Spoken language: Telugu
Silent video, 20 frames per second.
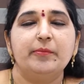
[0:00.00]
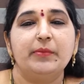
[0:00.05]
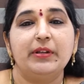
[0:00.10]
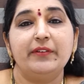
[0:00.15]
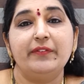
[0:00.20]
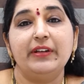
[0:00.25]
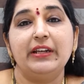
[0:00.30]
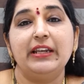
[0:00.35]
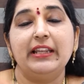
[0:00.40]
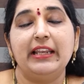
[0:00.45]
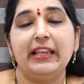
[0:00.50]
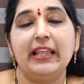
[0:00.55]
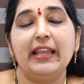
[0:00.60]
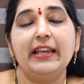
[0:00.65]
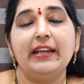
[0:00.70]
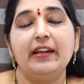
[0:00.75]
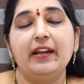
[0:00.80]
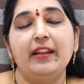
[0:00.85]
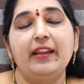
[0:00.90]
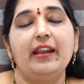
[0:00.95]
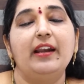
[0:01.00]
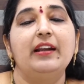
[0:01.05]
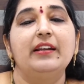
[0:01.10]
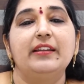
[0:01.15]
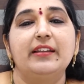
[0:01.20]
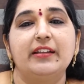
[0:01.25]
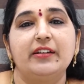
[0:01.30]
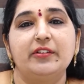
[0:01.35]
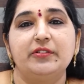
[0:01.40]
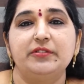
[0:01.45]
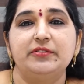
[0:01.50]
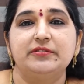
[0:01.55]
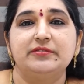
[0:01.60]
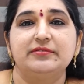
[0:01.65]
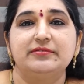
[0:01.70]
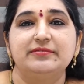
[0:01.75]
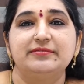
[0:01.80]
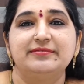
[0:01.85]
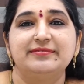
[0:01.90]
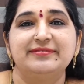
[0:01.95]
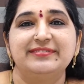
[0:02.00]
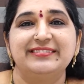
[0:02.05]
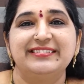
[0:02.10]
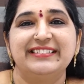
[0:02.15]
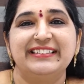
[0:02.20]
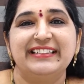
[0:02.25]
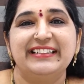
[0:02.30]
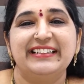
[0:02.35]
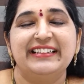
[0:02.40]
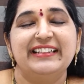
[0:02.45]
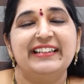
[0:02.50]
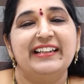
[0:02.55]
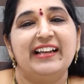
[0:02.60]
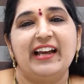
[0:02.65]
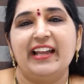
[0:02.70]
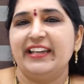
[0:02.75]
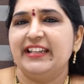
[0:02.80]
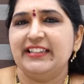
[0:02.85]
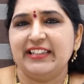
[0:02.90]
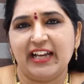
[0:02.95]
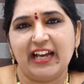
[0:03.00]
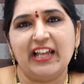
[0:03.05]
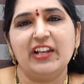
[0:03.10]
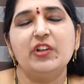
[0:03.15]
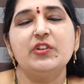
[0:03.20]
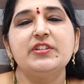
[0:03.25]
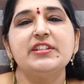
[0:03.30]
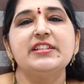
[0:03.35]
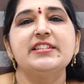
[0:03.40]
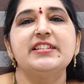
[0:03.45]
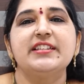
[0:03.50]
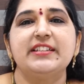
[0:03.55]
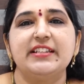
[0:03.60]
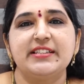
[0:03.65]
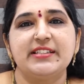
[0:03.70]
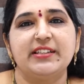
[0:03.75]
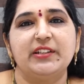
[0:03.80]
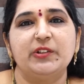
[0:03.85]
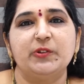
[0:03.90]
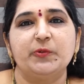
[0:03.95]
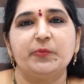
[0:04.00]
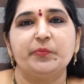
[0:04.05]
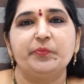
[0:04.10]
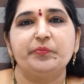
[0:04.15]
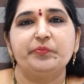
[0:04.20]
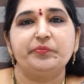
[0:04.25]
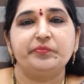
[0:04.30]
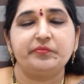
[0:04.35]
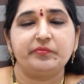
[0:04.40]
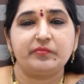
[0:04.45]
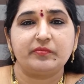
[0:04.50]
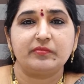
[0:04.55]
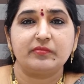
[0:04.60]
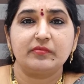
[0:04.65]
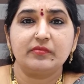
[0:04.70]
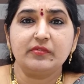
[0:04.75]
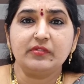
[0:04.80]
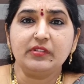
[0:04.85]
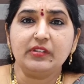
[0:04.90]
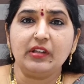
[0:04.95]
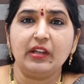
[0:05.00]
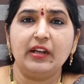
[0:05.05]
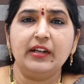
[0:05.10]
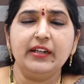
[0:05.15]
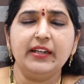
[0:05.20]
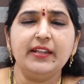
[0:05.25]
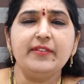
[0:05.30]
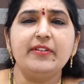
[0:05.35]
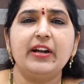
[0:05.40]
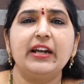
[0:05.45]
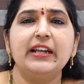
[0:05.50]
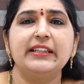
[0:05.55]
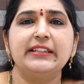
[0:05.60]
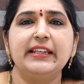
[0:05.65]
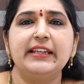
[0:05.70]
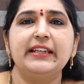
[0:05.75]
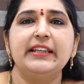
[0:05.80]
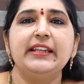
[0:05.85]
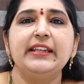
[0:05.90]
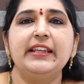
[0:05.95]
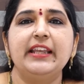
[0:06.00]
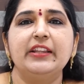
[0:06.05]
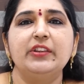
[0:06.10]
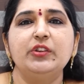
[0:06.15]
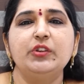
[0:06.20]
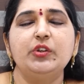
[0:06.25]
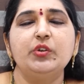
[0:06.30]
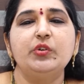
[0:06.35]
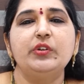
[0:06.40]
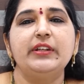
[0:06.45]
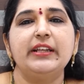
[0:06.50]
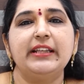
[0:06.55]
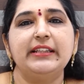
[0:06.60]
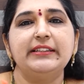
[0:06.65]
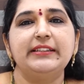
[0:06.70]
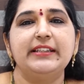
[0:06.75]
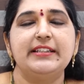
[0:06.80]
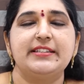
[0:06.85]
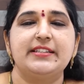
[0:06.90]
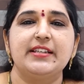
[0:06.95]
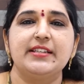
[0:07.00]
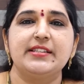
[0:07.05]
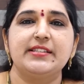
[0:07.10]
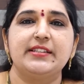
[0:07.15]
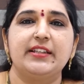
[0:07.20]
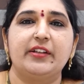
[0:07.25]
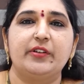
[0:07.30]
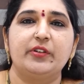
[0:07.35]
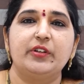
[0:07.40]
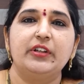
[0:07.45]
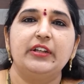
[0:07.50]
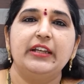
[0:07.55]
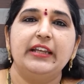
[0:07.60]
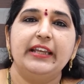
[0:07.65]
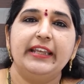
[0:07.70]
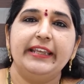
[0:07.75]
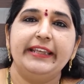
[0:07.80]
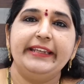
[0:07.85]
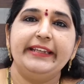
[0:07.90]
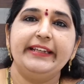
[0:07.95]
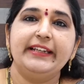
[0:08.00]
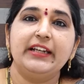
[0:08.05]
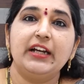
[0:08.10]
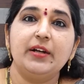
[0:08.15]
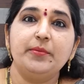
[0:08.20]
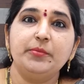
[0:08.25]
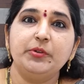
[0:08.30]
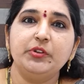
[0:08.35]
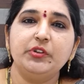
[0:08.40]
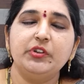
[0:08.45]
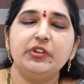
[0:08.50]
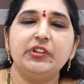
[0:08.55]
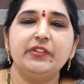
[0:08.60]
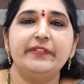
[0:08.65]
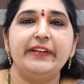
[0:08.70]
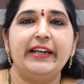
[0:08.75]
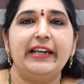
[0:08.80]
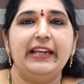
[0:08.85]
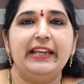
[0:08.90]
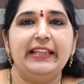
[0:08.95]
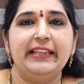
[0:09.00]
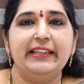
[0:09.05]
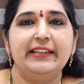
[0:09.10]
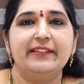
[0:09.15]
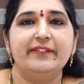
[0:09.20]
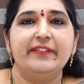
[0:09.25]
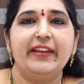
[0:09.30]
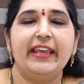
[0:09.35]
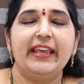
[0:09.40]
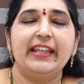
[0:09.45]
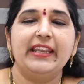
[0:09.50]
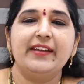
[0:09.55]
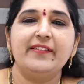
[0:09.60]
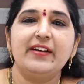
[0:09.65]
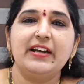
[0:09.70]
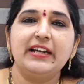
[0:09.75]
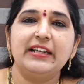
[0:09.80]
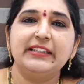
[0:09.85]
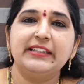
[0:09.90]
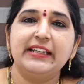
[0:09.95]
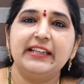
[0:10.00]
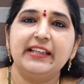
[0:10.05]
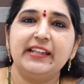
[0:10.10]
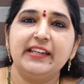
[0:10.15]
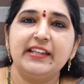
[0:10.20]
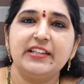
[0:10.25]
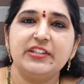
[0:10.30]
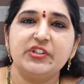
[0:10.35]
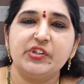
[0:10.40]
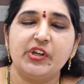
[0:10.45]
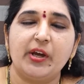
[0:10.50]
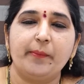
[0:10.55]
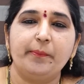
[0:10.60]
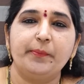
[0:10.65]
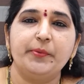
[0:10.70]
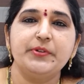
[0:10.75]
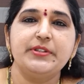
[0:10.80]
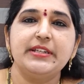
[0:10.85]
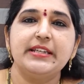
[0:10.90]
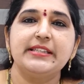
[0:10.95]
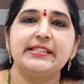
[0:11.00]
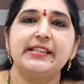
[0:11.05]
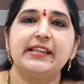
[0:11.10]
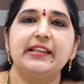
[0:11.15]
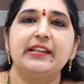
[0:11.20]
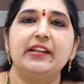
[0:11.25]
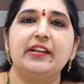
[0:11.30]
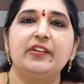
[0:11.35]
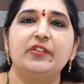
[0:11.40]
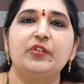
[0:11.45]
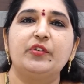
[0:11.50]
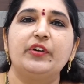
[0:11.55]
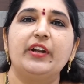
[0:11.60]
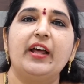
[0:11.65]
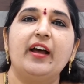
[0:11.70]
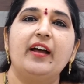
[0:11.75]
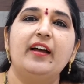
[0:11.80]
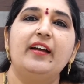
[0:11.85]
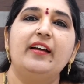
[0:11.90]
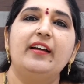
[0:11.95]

మరి వీళ్ళు ఎలా ఇంటికి వెళ్తారు అనేది ఆలోచించరు అసలు అంటే వాళ్ళ దగ్గర ఎంత ఉంటే అంత ఇచ్చేస్తారు ఇంకా ముందుకు వెళ్ళి వేరే వాళ్ళ దగ్గర నుంచి అప్పు చేసైనా కూడా